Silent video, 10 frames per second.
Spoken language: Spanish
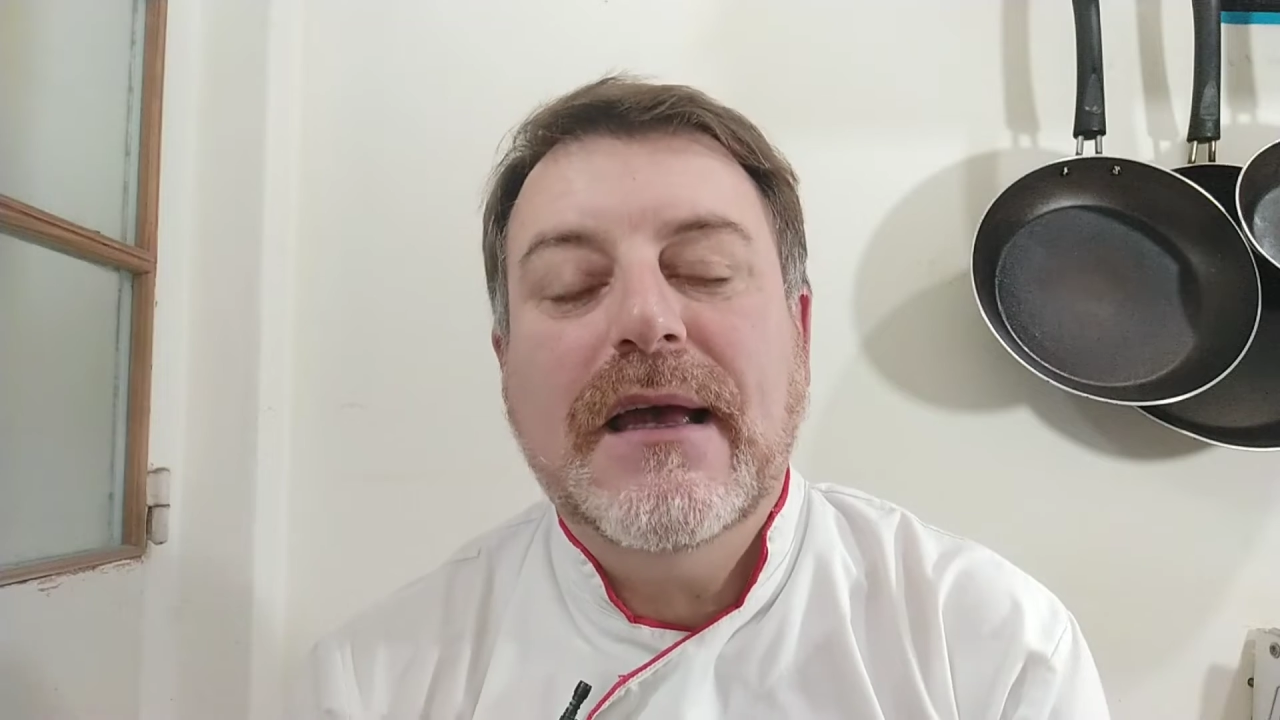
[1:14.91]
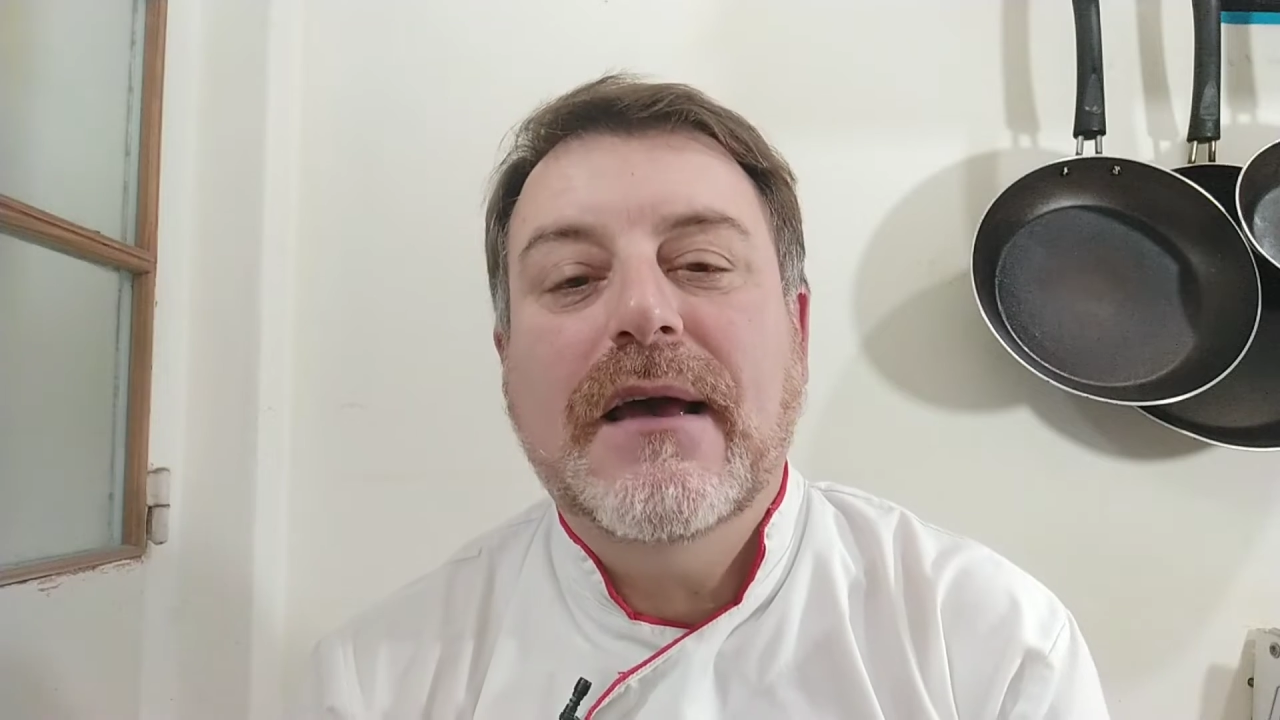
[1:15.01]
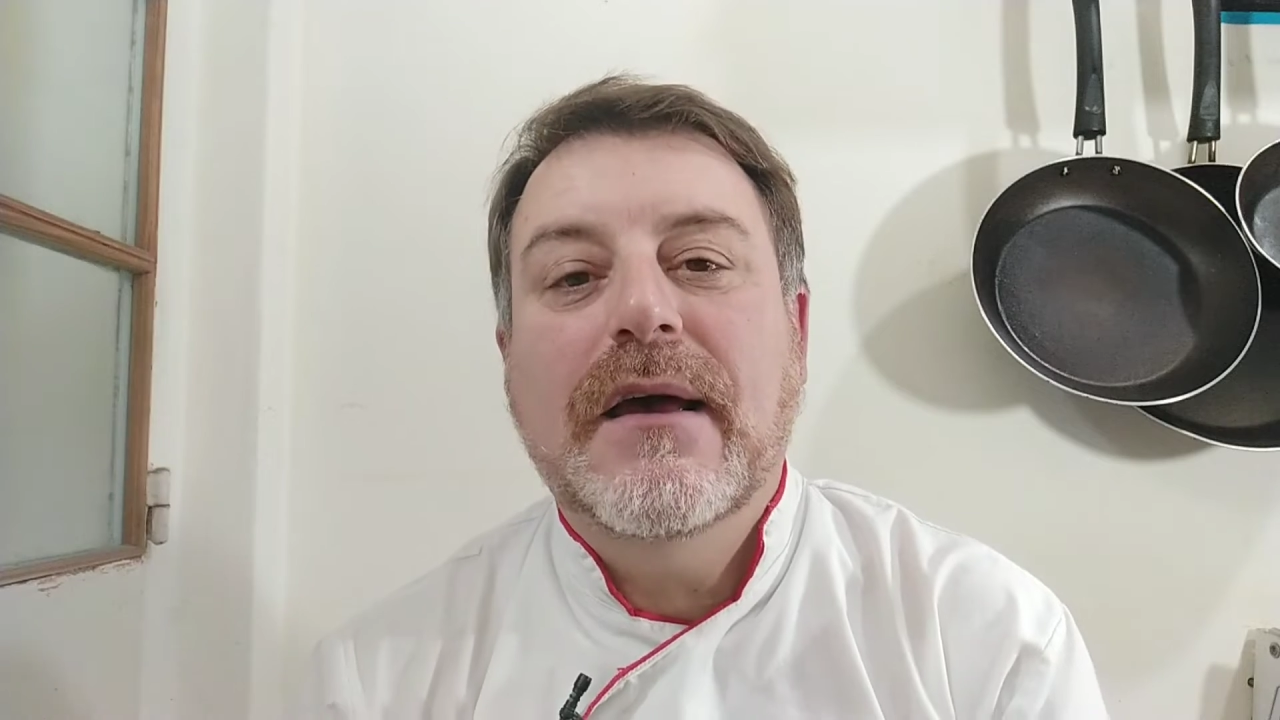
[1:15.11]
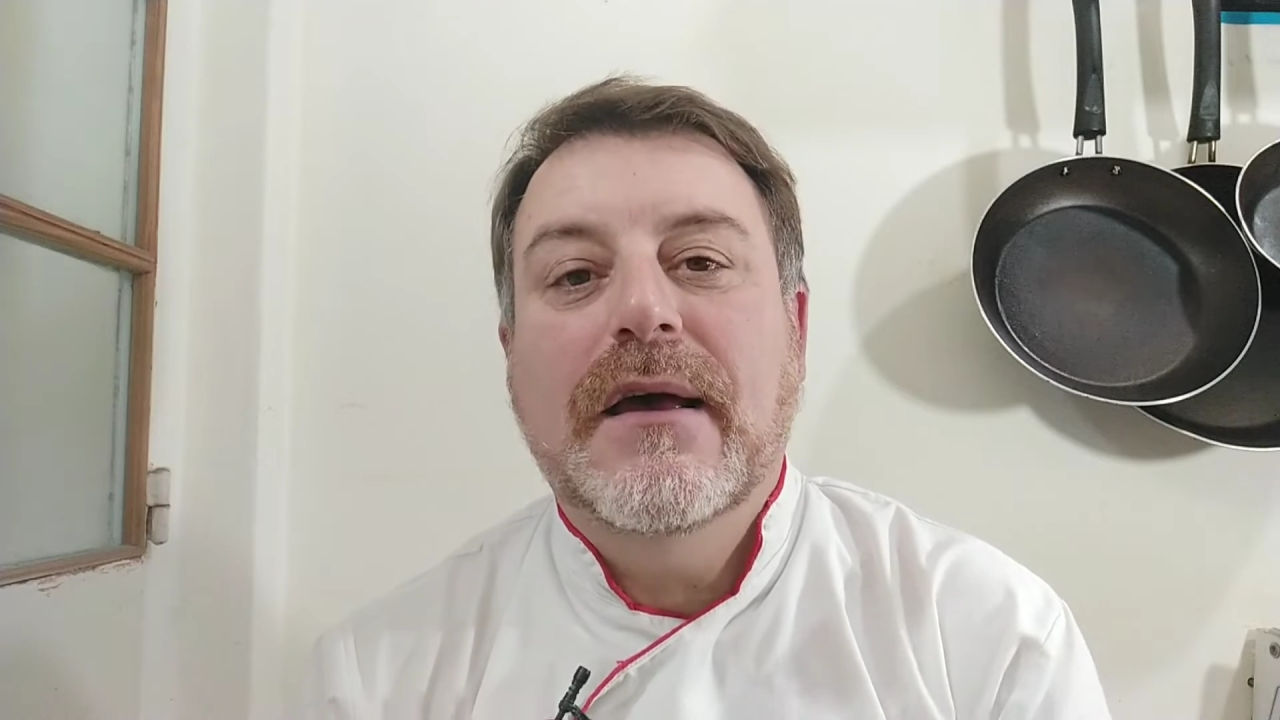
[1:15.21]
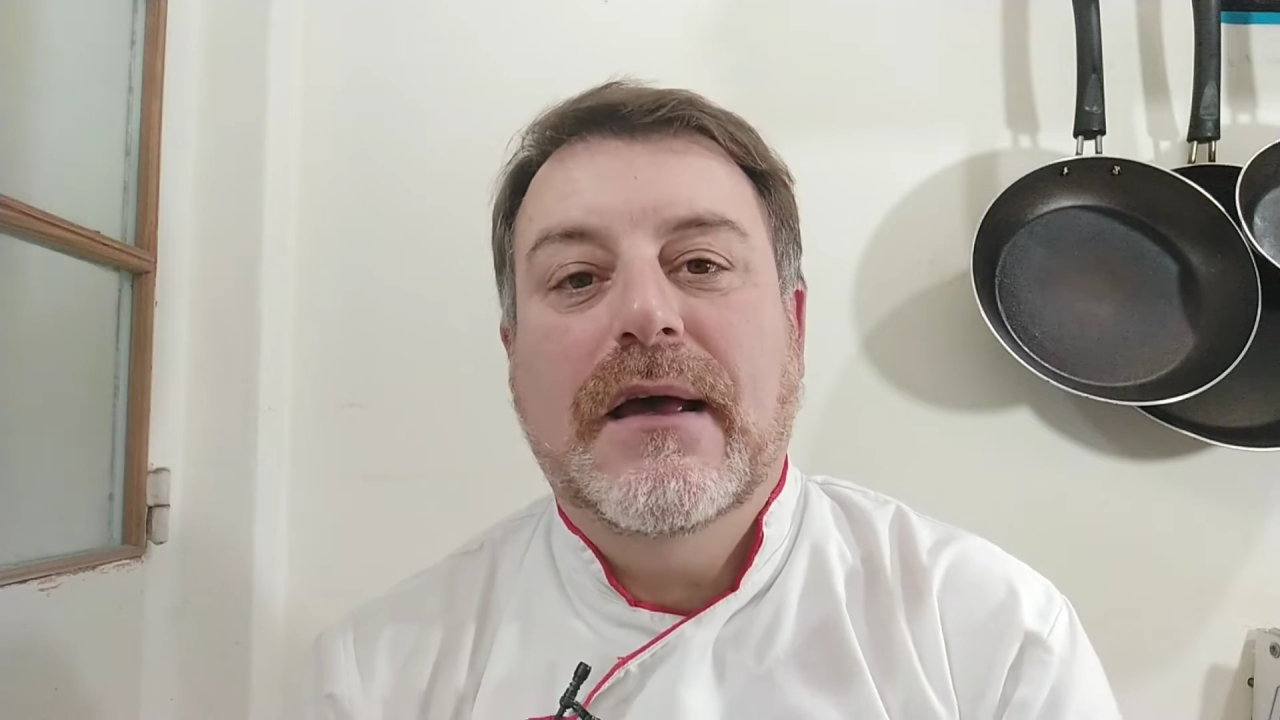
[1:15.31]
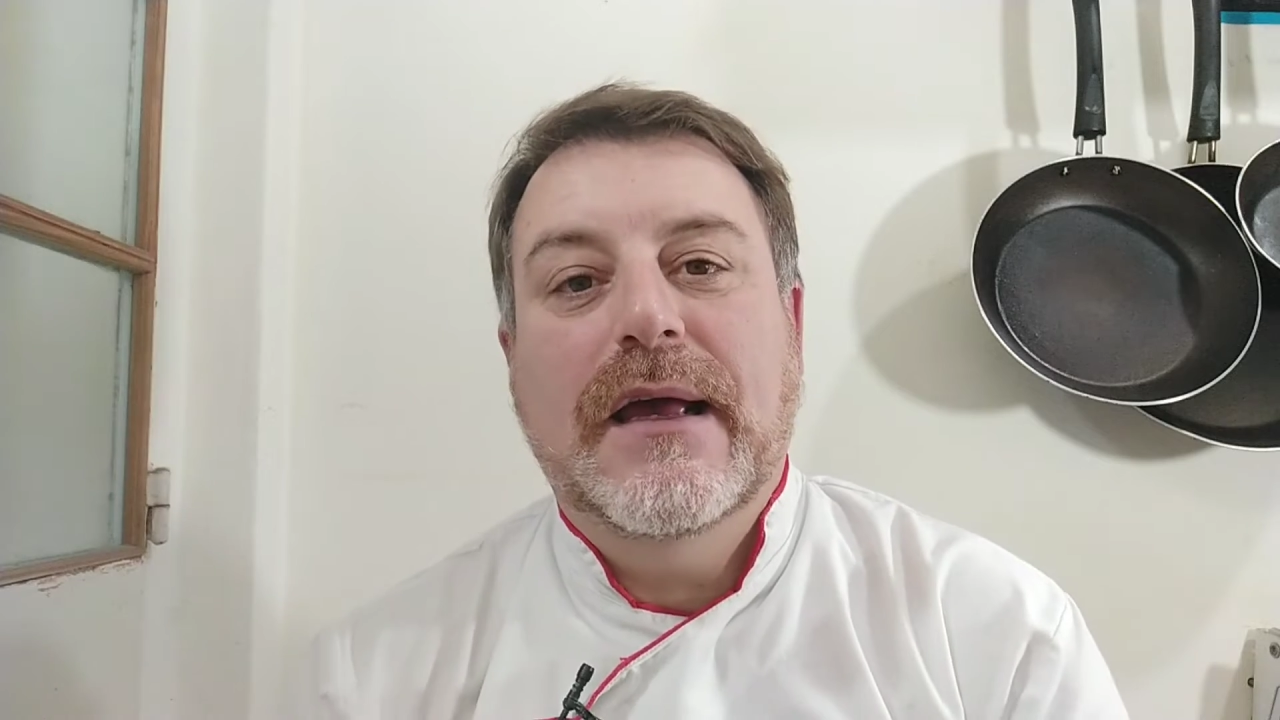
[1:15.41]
que